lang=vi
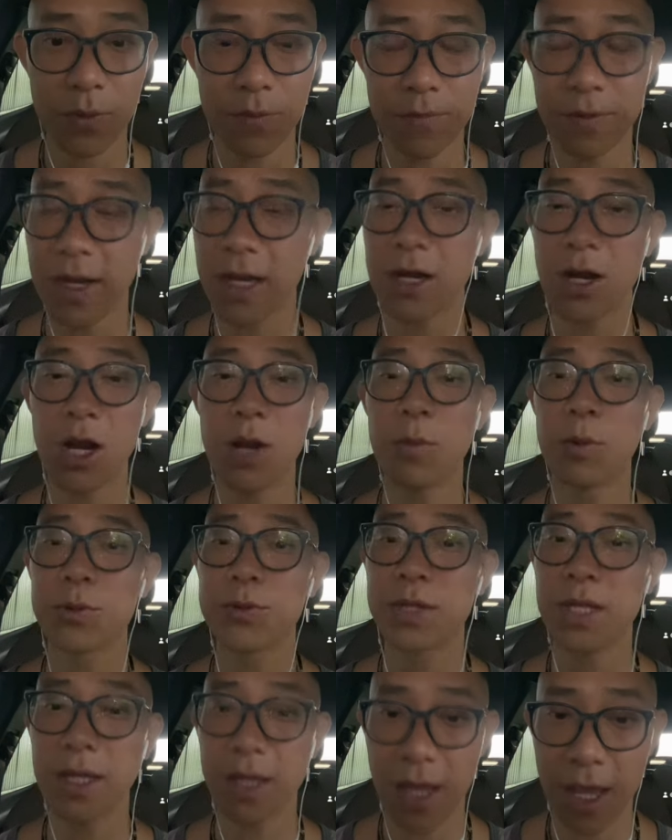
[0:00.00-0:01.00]
và cái đó là một
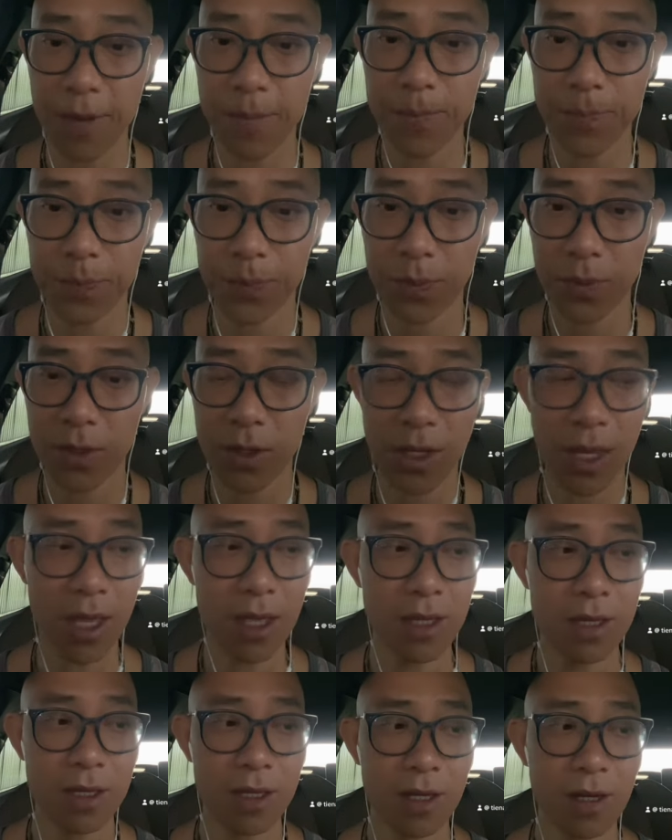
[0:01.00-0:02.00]
thiết kế ok
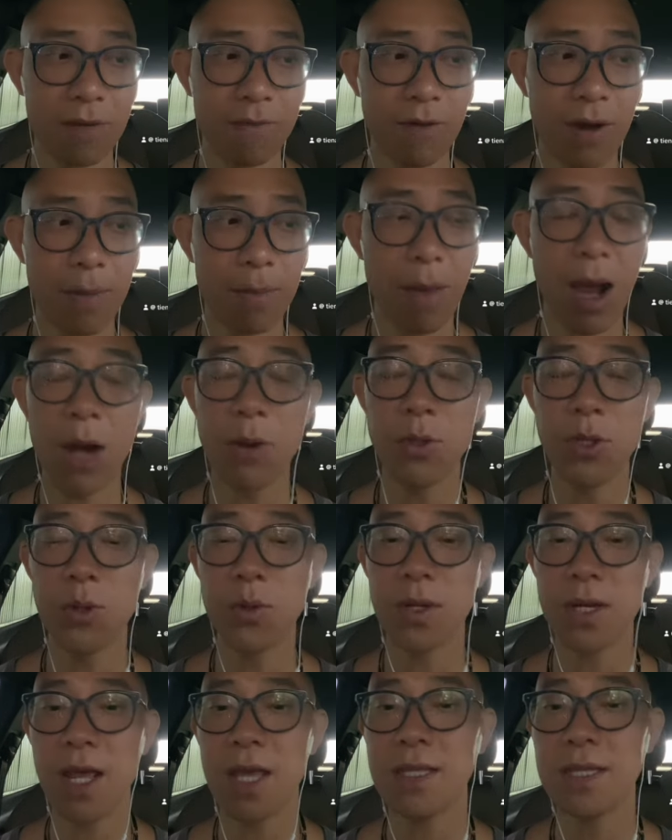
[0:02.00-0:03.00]
và bao nhiêu
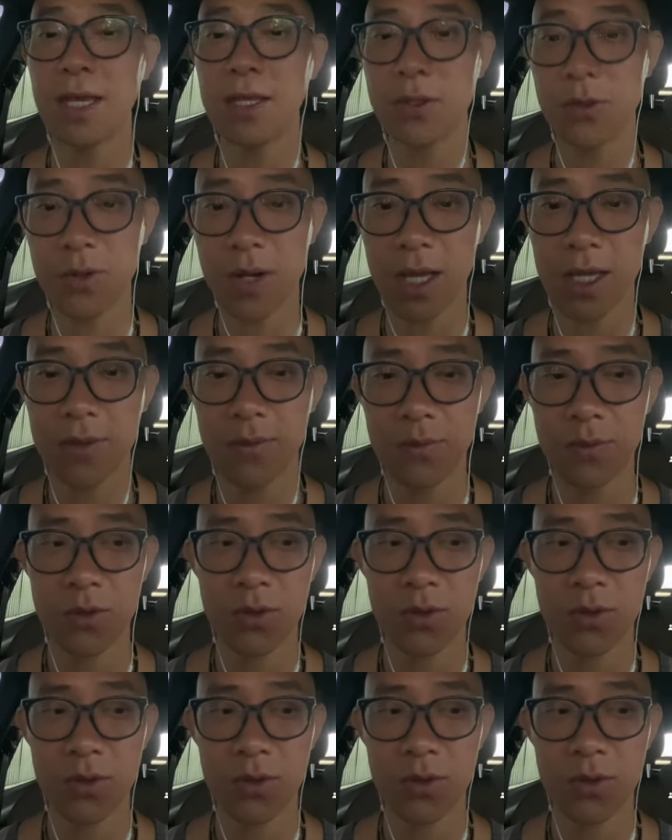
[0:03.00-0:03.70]
cái đế chế trước đây